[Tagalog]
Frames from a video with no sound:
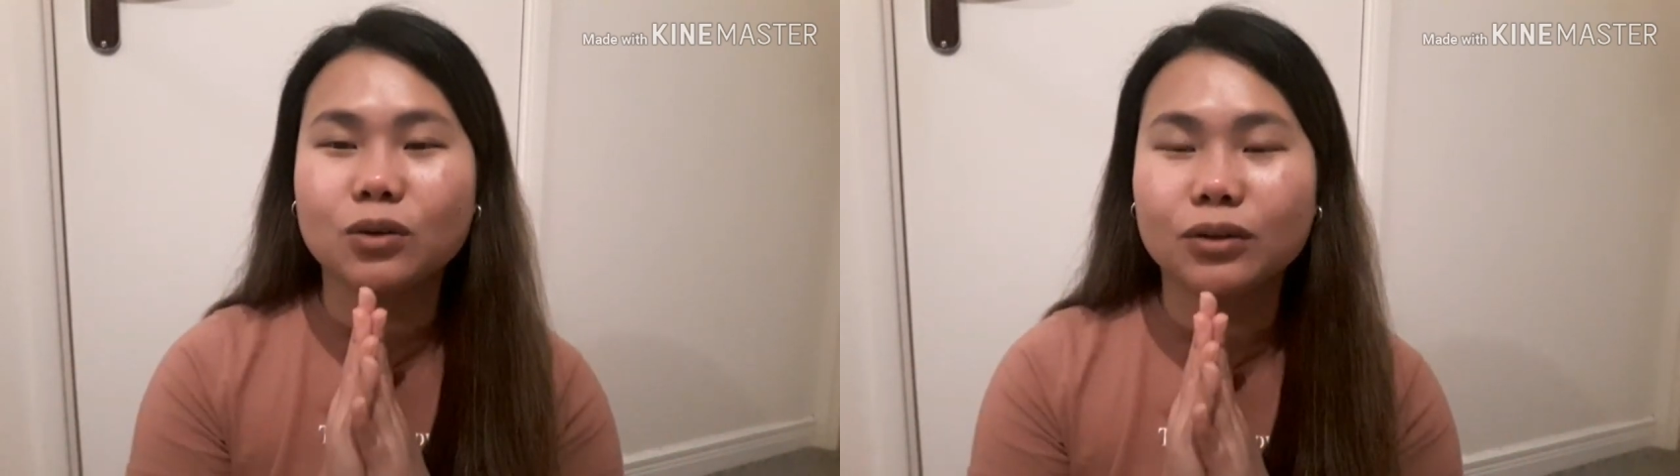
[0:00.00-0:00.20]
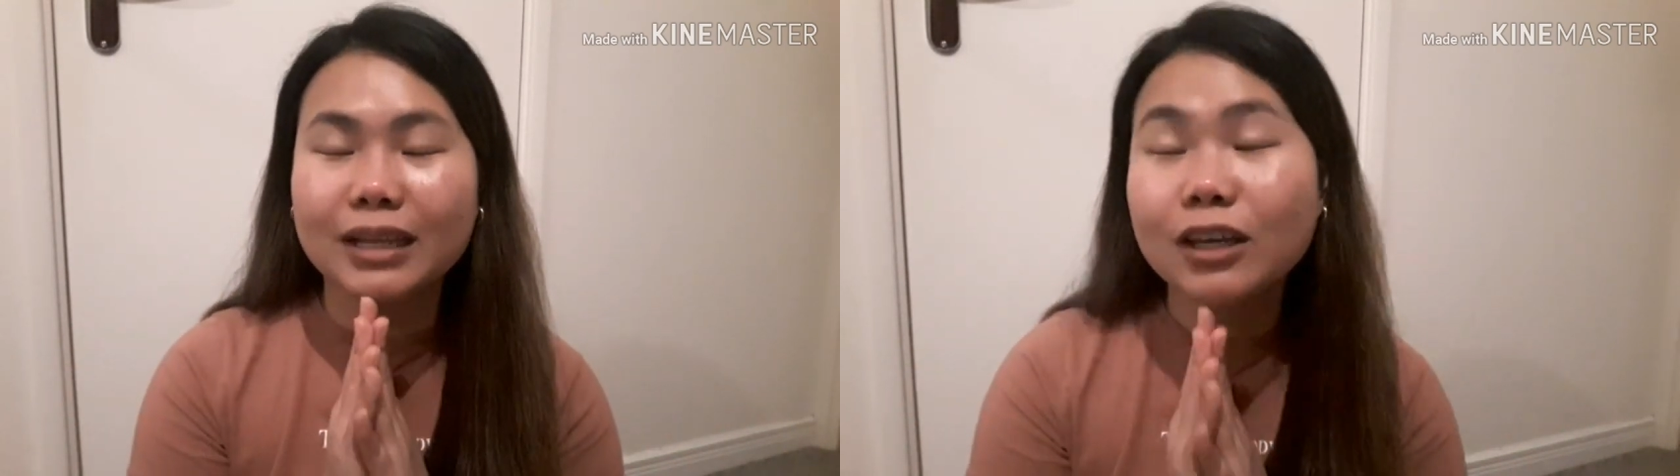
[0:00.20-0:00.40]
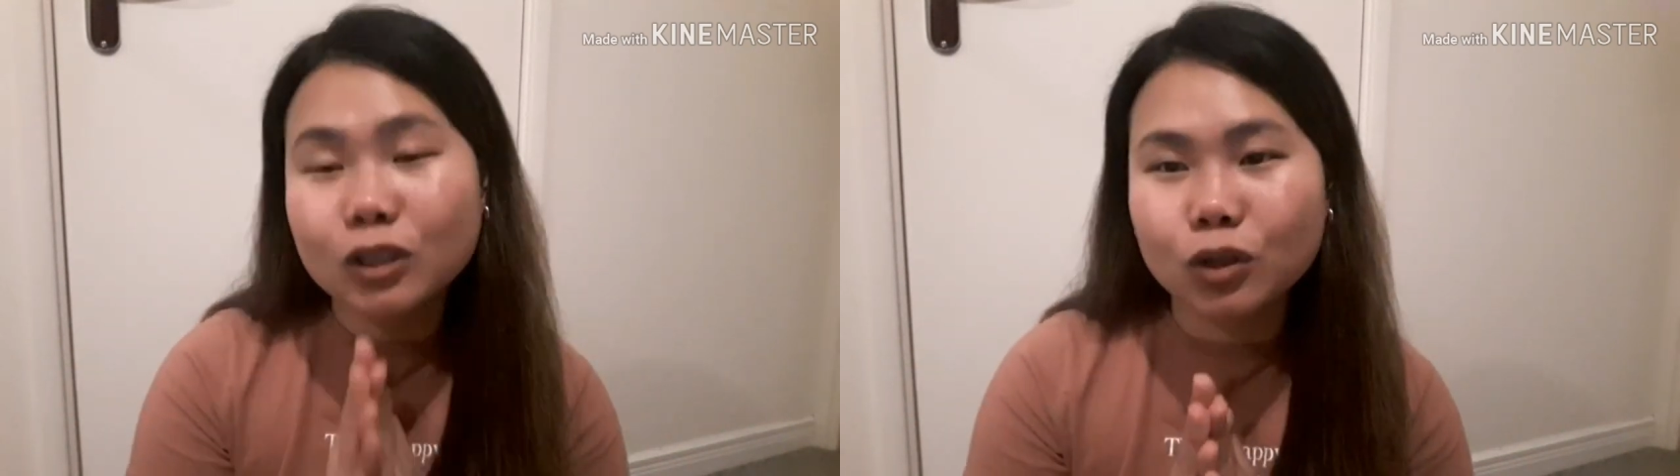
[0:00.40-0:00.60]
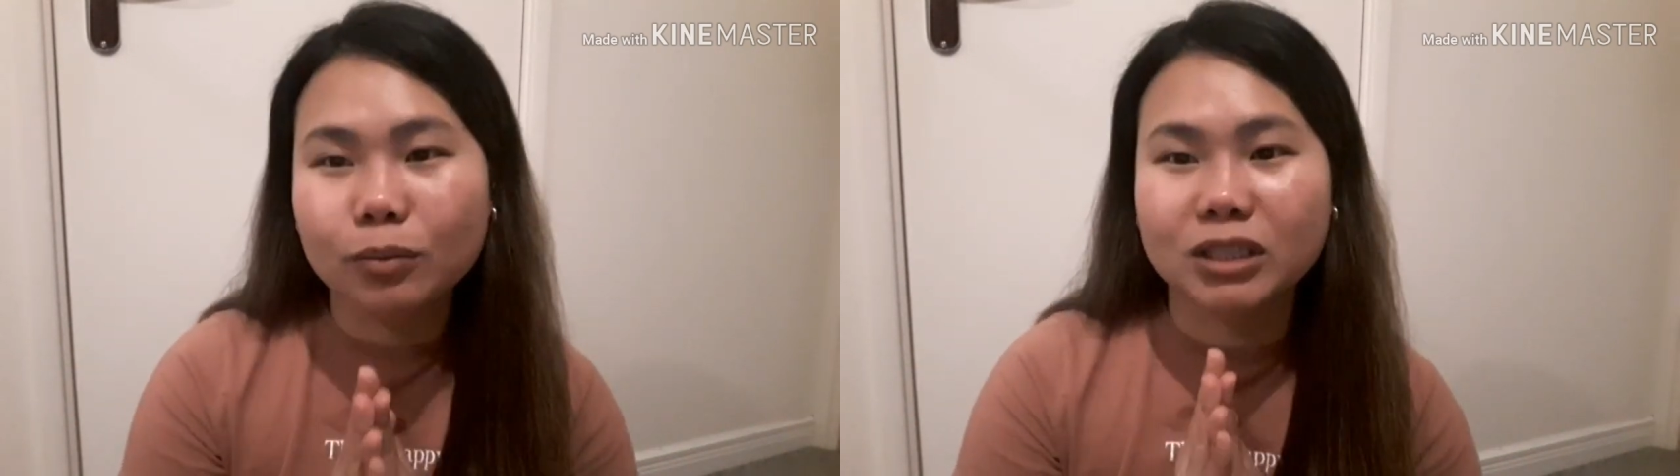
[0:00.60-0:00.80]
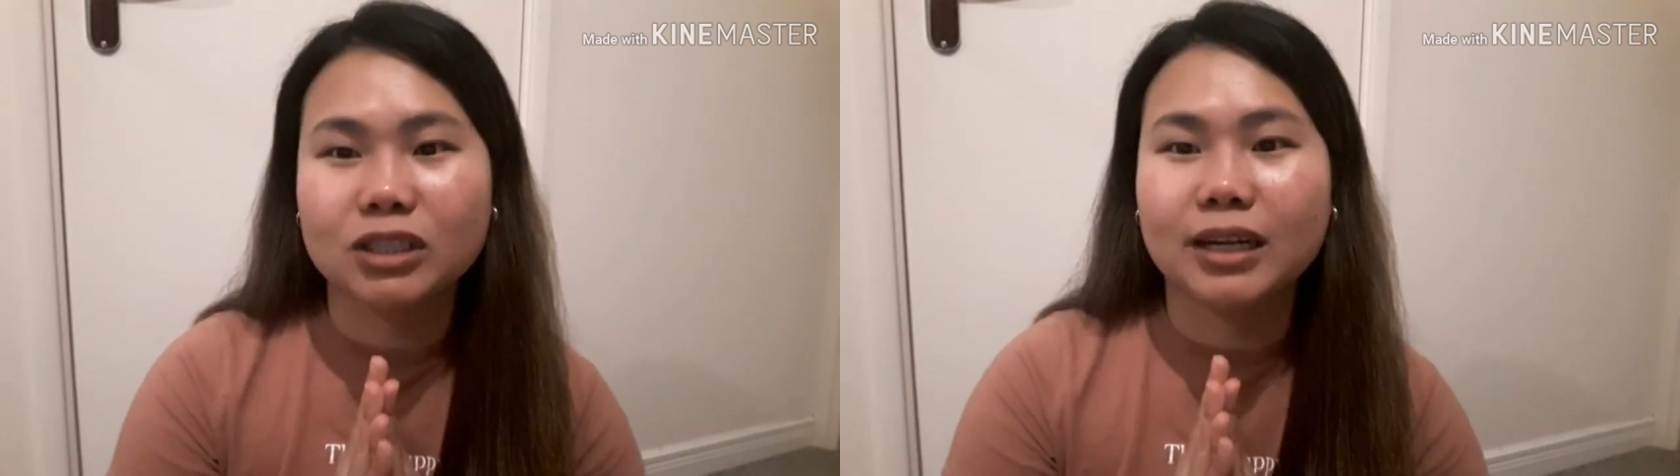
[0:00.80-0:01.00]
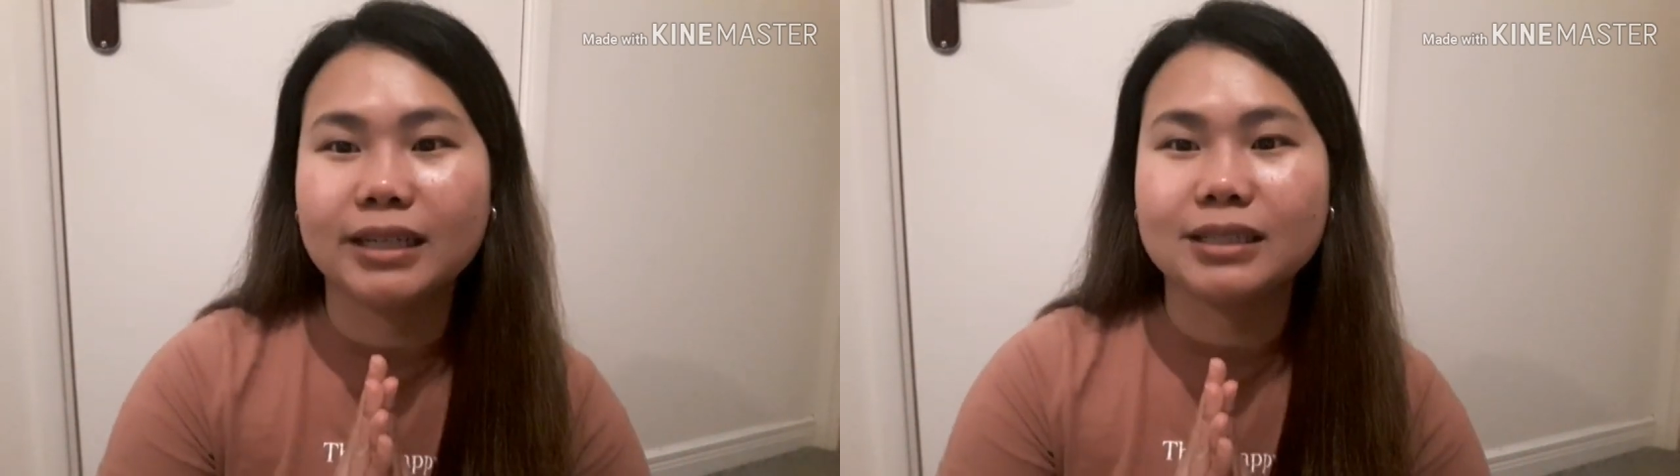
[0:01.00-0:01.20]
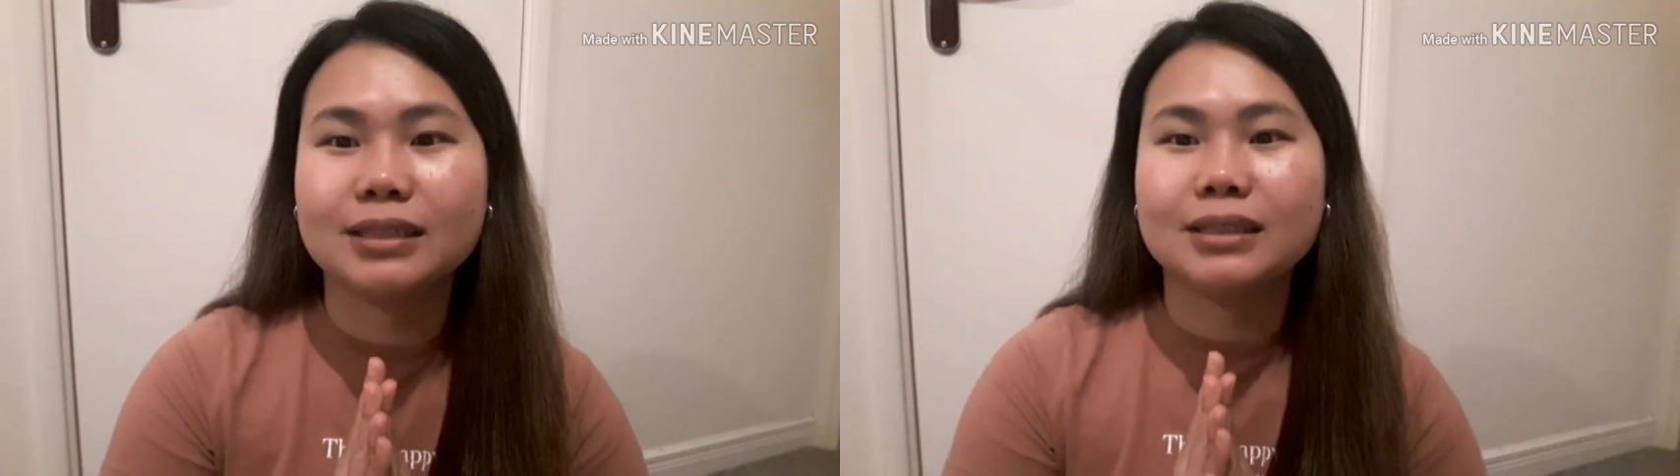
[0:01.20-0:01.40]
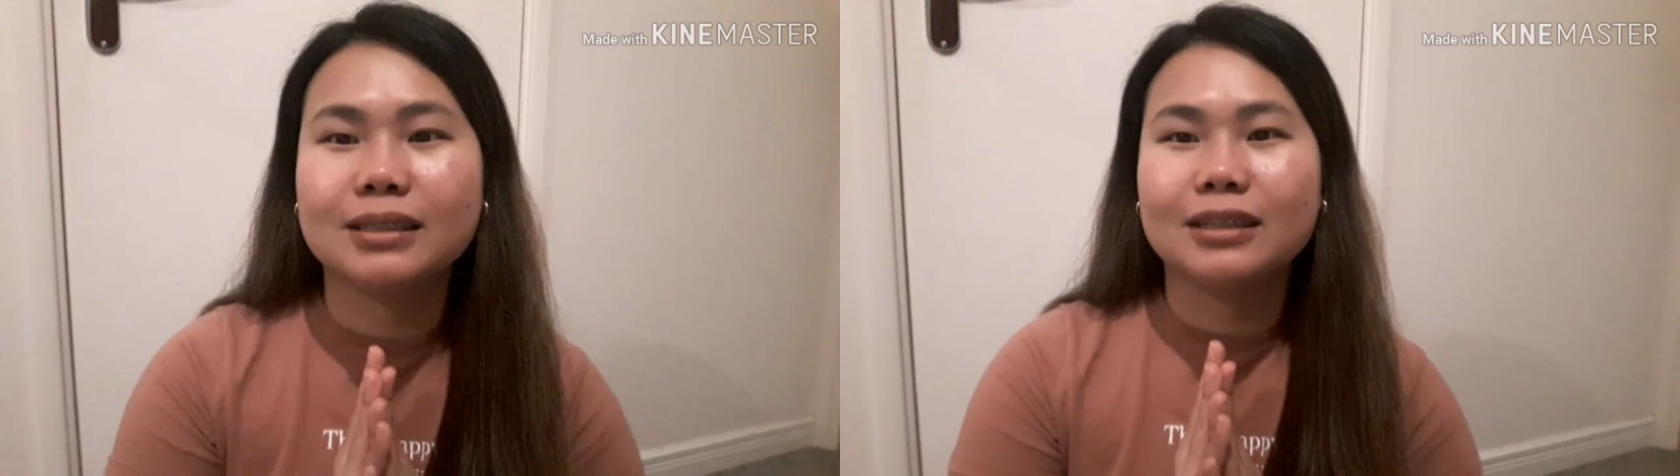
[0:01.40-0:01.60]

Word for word: So, thank you so much guys.